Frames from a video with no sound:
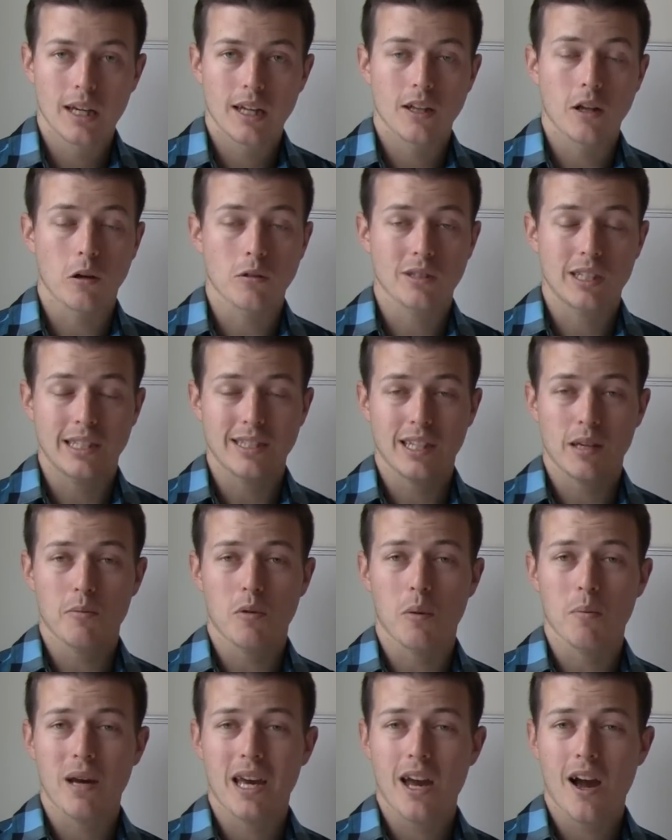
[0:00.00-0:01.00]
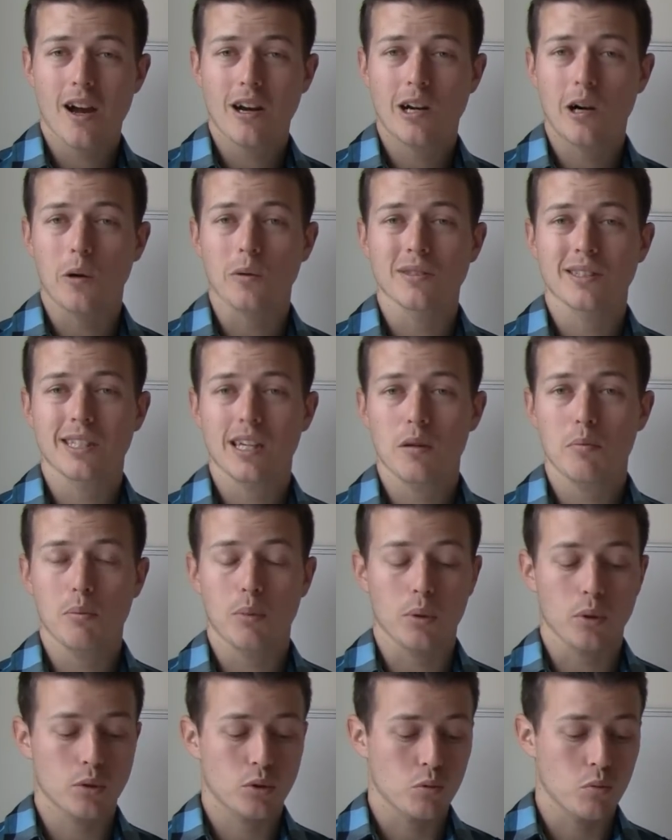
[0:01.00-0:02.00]
Donc, ça serait mon meilleur conseil
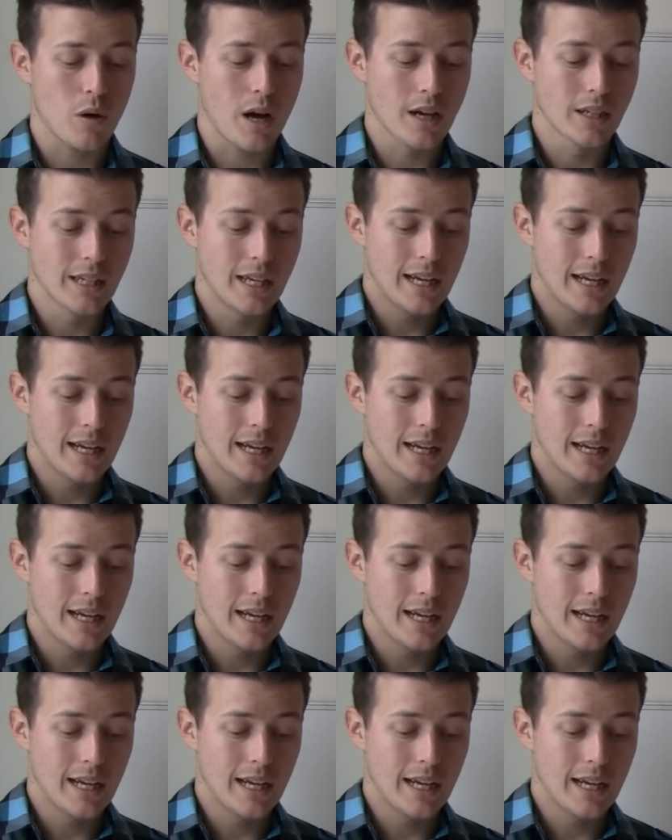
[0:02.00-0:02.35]
pour toi.